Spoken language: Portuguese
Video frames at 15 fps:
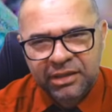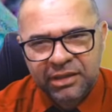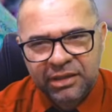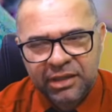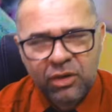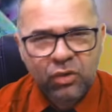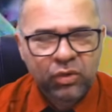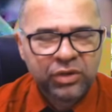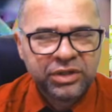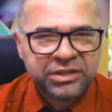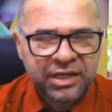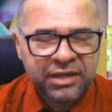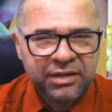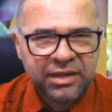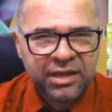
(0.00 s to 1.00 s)
Que
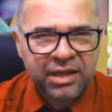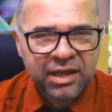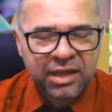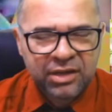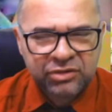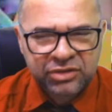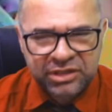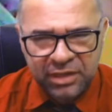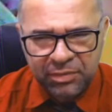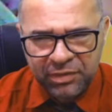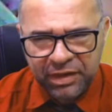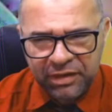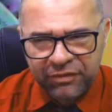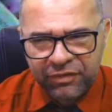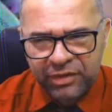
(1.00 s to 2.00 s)
coisa, hein? eu sempre
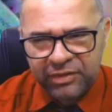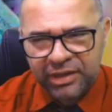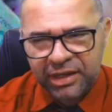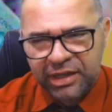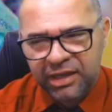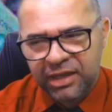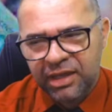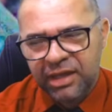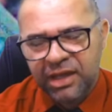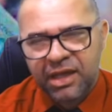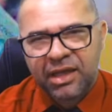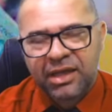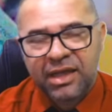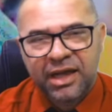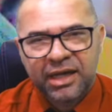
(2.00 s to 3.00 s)
defendo aqui
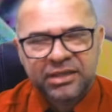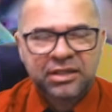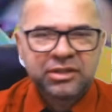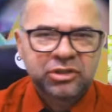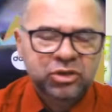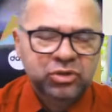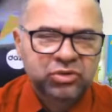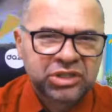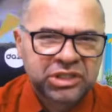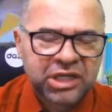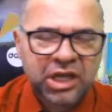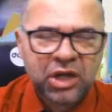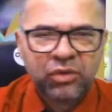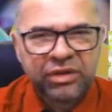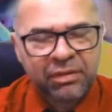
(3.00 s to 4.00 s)
que haja discussão,